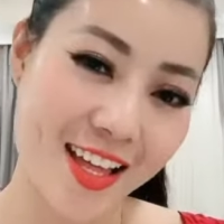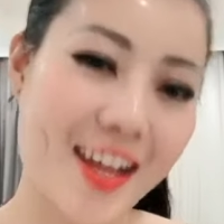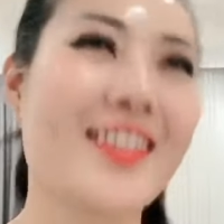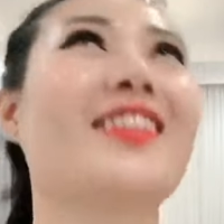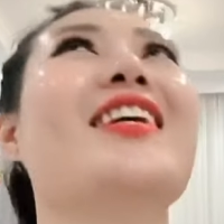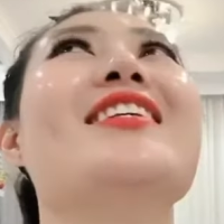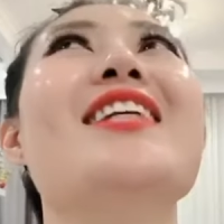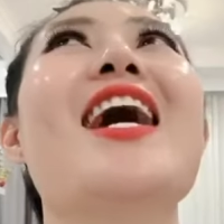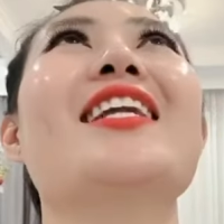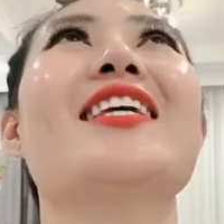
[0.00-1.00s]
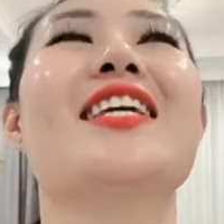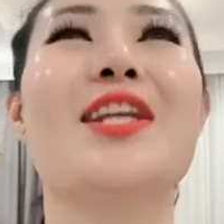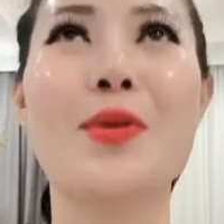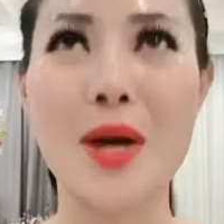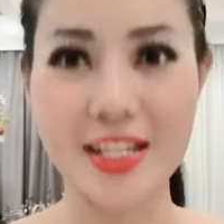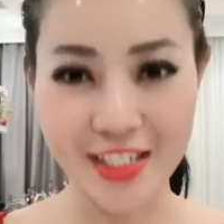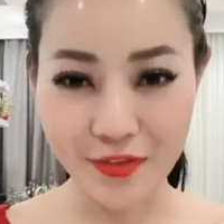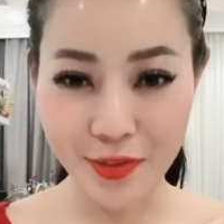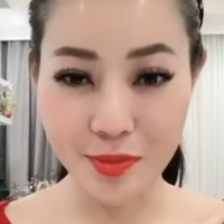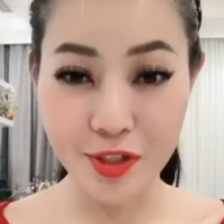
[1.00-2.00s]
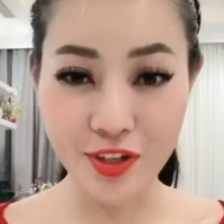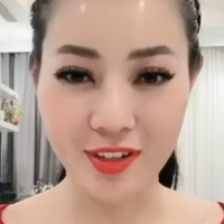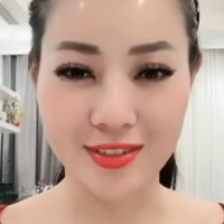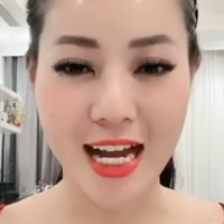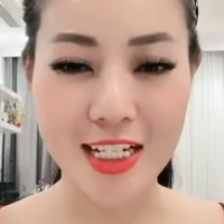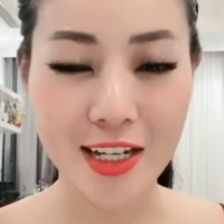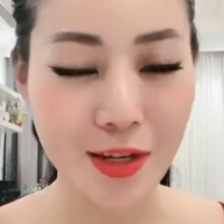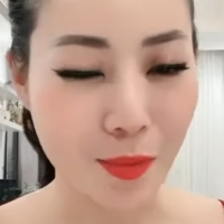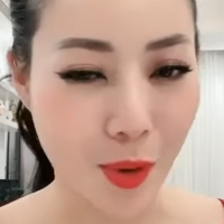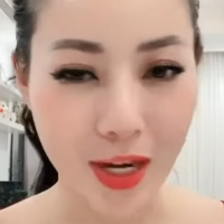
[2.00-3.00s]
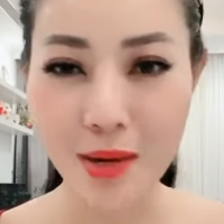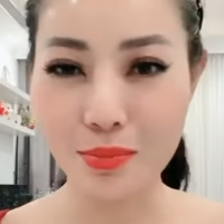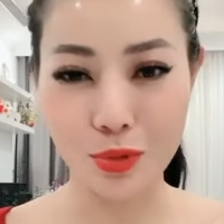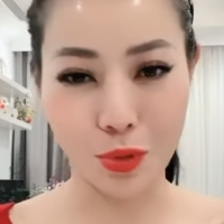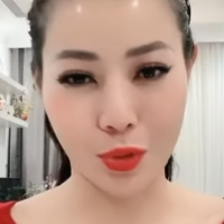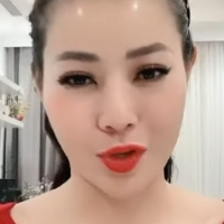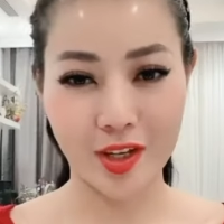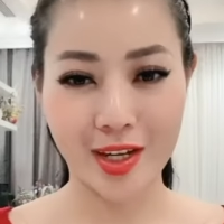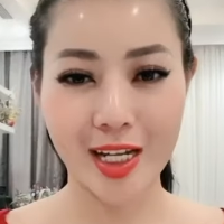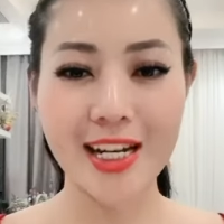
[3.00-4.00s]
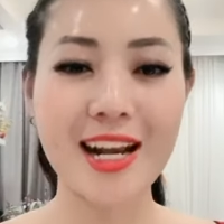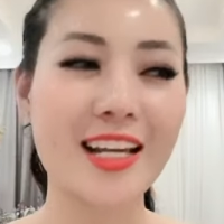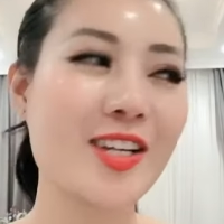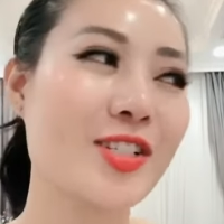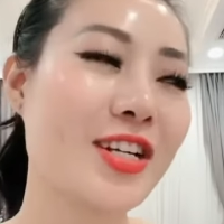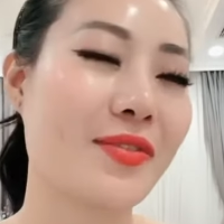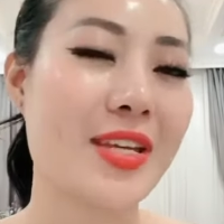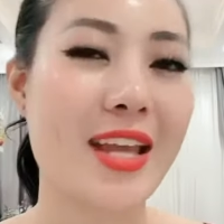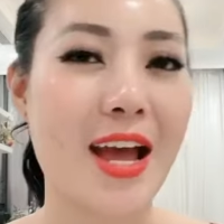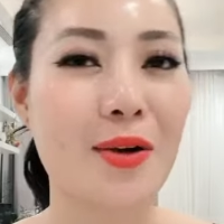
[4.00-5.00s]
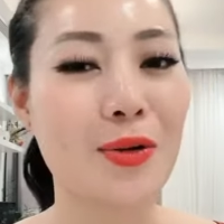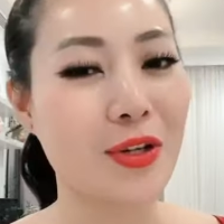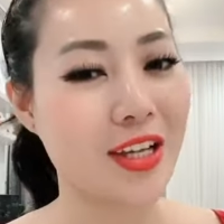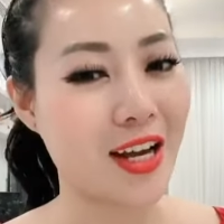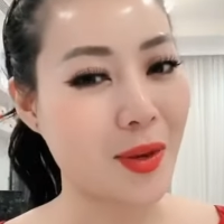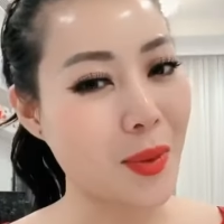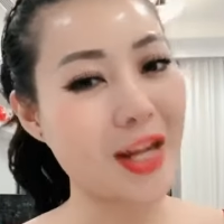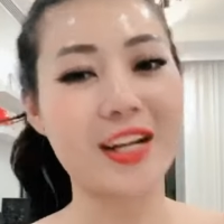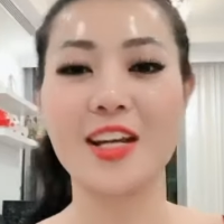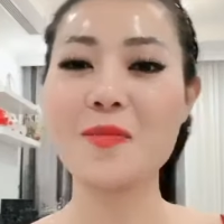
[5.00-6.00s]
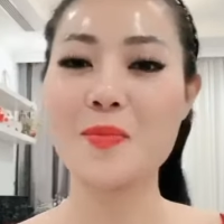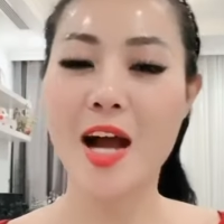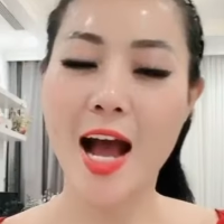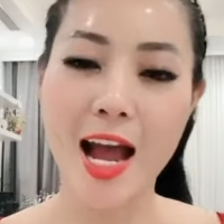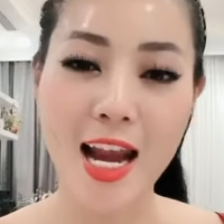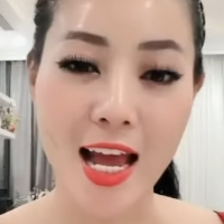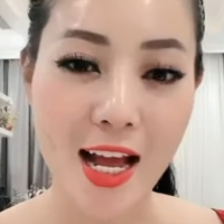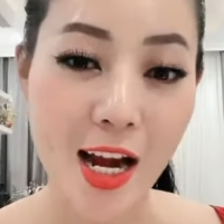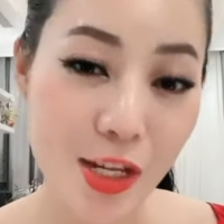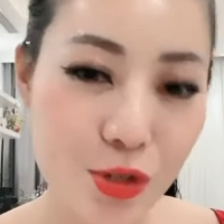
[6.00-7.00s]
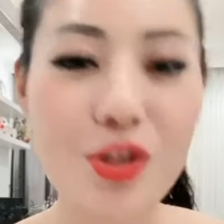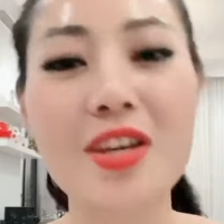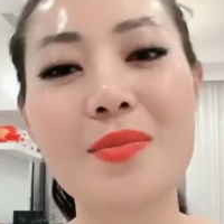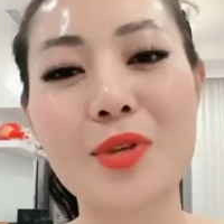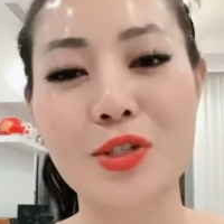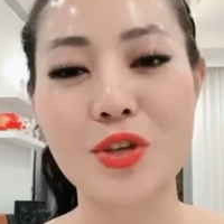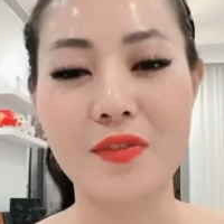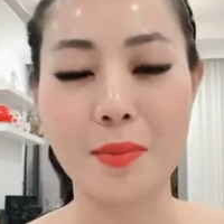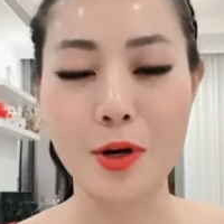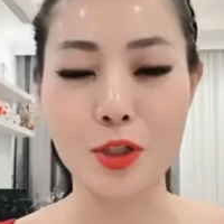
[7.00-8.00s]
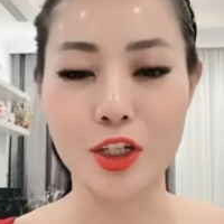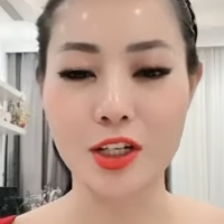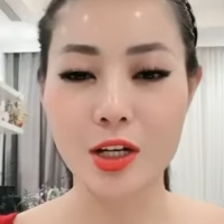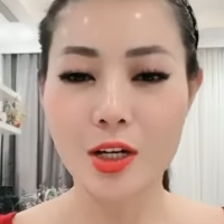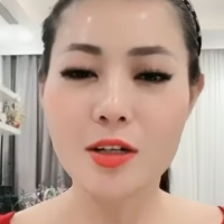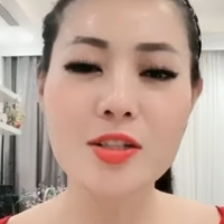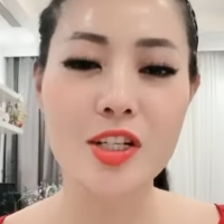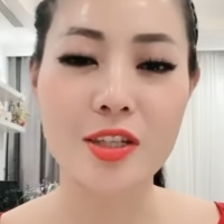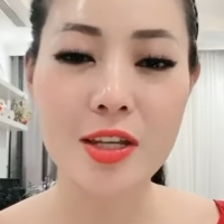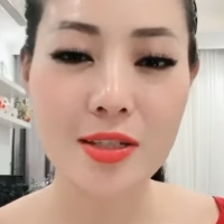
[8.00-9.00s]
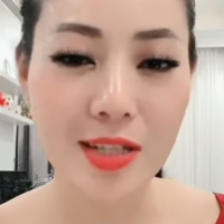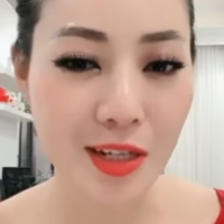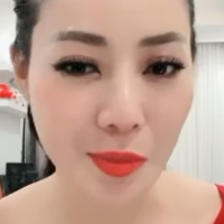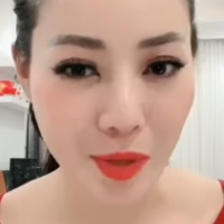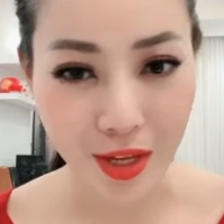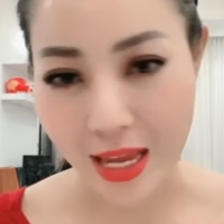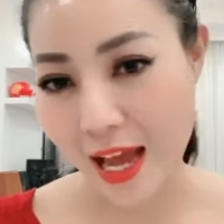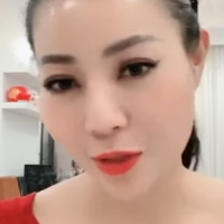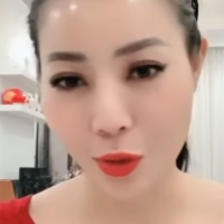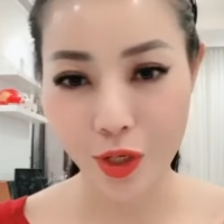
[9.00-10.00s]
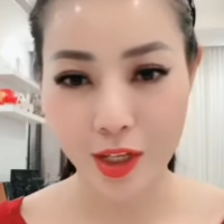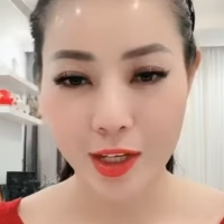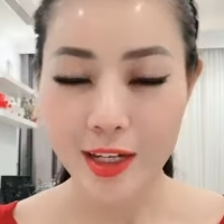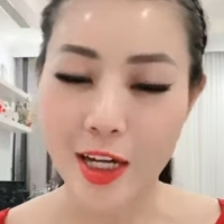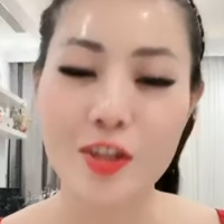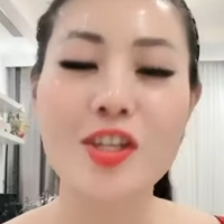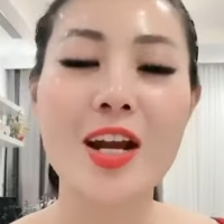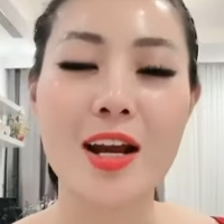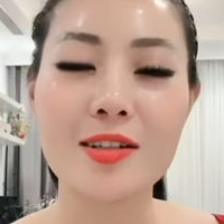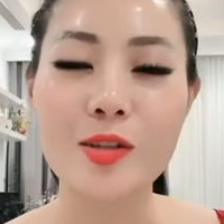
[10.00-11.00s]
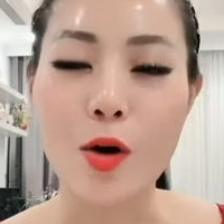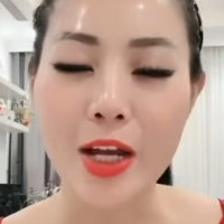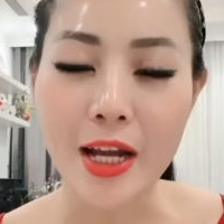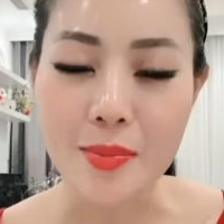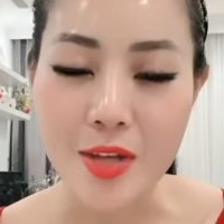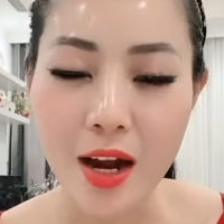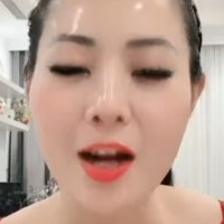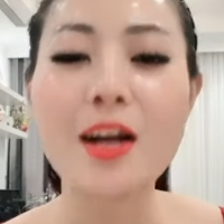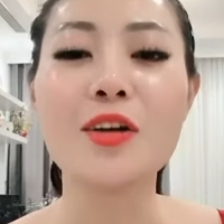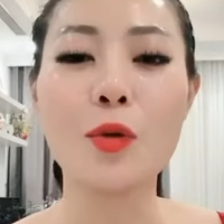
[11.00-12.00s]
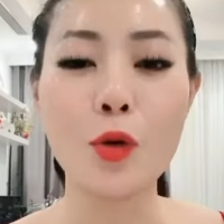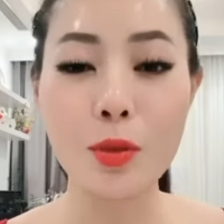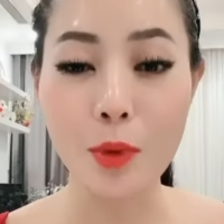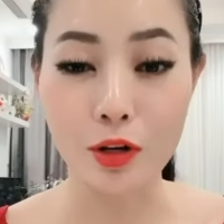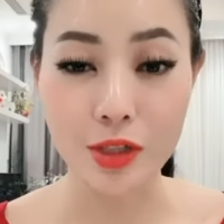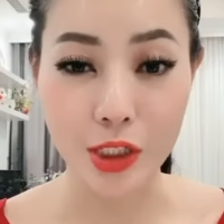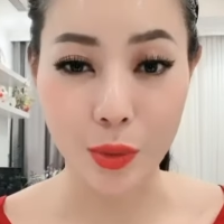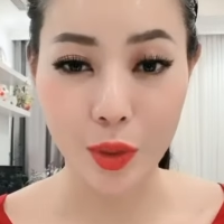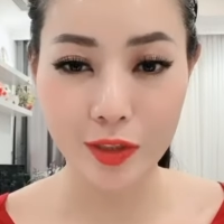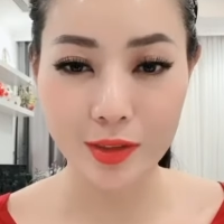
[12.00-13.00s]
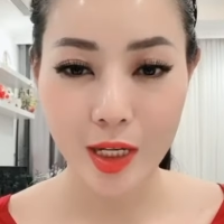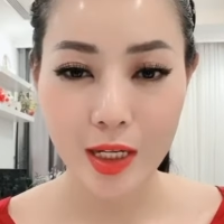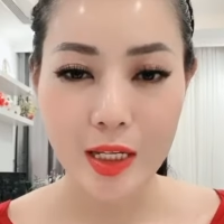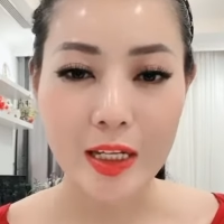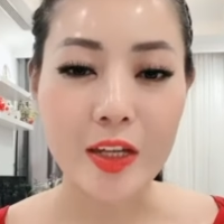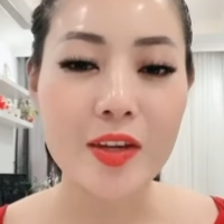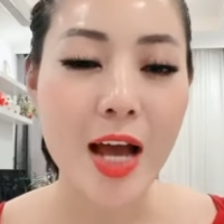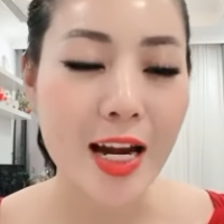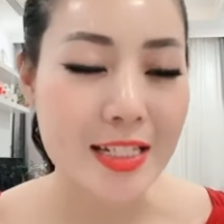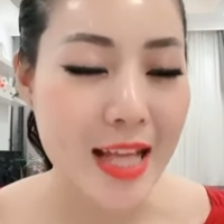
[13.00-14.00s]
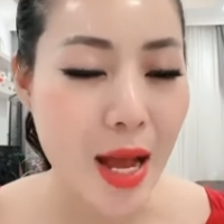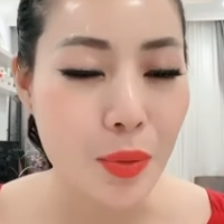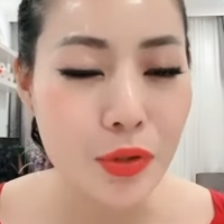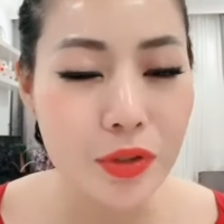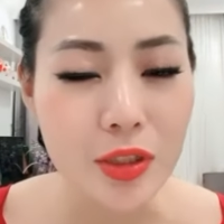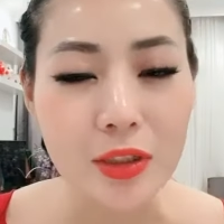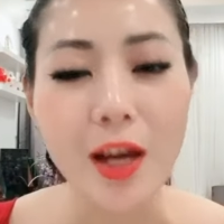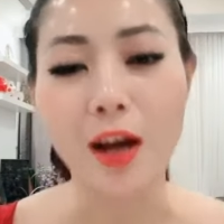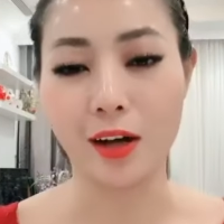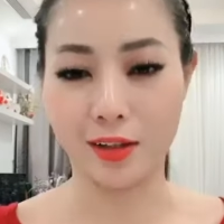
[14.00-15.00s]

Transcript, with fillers: thực tế ra thì khi đi quay ở trên phim trường đã trang điểm quá đậm rồi nên là khi hương trở về nhà ngồi ờ, quay clip hay là livestream nói chuyện với mọi người hương chỉ thích trang điểm nhẹ nhàng thôi cái thứ nhất là hương có cái cảm giác gần gũi mọi người nhiều hơn cái thứ hai là da của hương nó được thở